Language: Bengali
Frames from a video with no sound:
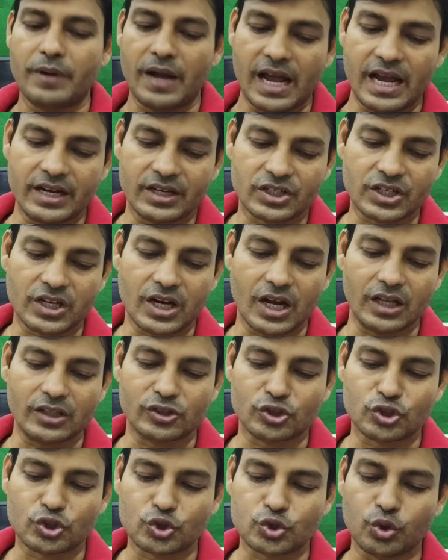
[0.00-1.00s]
প্রায়
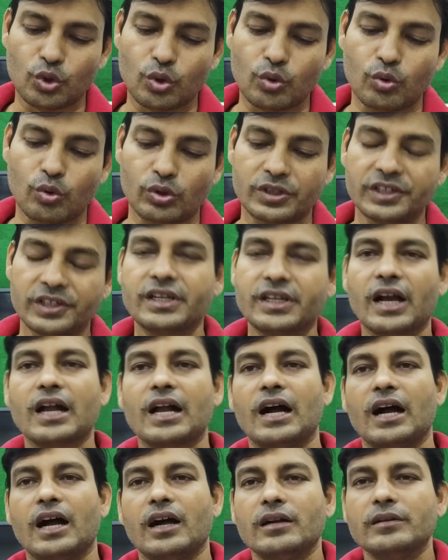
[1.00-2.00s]
সাতশো কোটি
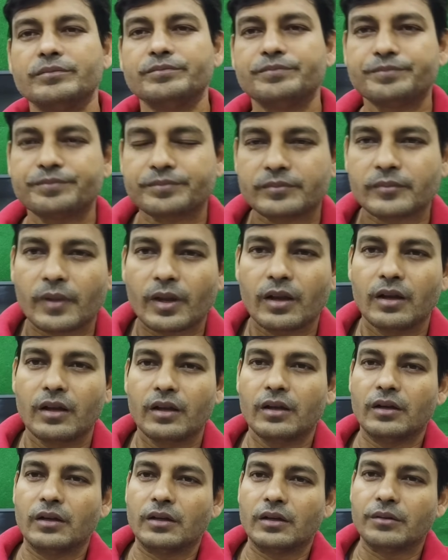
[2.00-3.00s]
টাকা
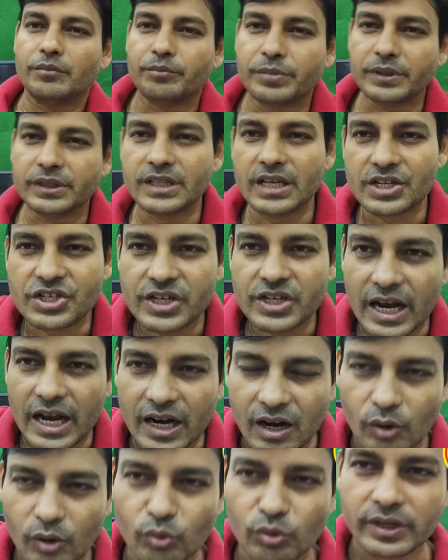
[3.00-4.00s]

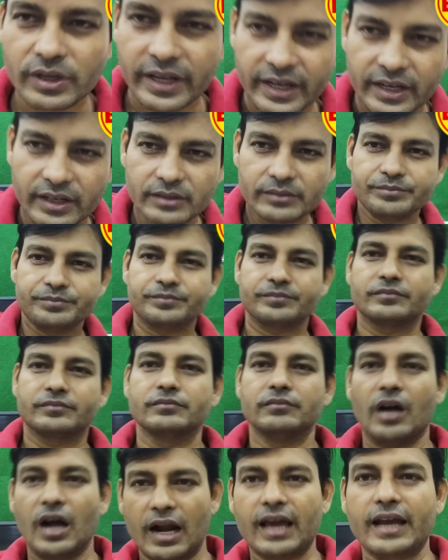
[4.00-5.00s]
বিদেশি অ্যাকাউন্টে
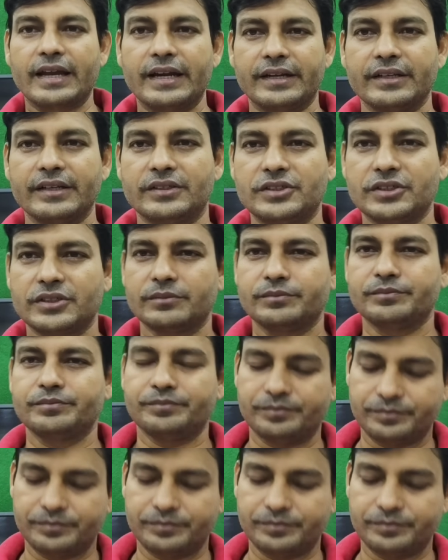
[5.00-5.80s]
ভাড়া কেটেছে